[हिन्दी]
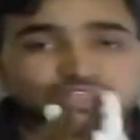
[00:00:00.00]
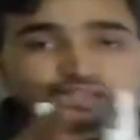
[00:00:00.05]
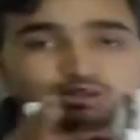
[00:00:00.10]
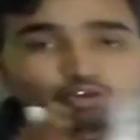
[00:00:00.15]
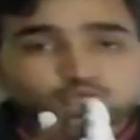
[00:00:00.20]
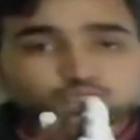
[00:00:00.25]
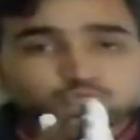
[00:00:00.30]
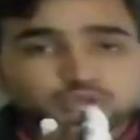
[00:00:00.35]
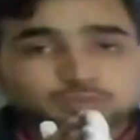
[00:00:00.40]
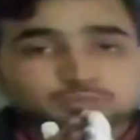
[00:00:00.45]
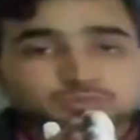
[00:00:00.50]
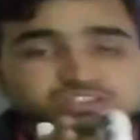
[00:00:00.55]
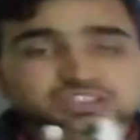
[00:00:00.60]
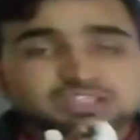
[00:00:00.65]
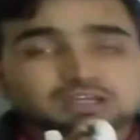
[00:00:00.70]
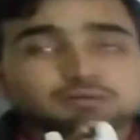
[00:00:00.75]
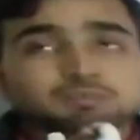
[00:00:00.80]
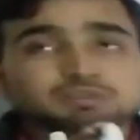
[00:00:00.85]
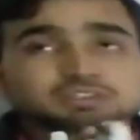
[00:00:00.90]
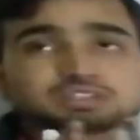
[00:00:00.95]
बनेगा उस पर
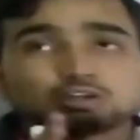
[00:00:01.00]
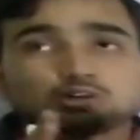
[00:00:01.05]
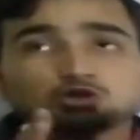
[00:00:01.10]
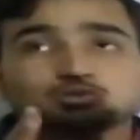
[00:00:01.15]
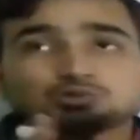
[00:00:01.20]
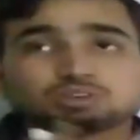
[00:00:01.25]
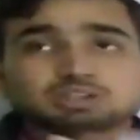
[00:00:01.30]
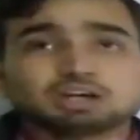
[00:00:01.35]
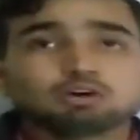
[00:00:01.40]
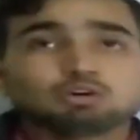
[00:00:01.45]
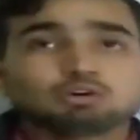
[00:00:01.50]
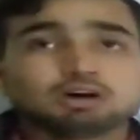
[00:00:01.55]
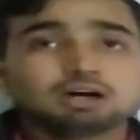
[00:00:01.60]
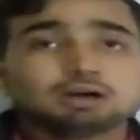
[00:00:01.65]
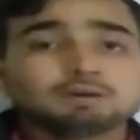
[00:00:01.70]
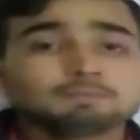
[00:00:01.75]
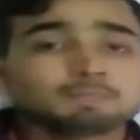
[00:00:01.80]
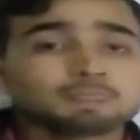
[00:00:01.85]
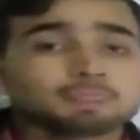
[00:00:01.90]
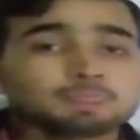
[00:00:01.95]
हमेशा हमेशा उस पर क्या होगा
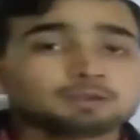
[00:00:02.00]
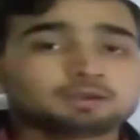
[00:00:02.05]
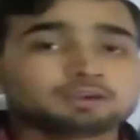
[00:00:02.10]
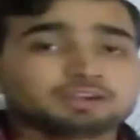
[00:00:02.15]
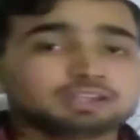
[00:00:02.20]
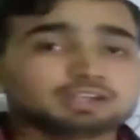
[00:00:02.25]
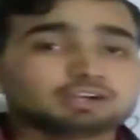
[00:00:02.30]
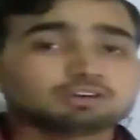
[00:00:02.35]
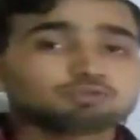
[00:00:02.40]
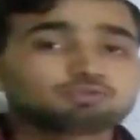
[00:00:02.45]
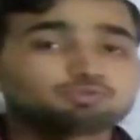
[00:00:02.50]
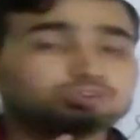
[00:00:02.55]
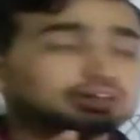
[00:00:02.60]
एक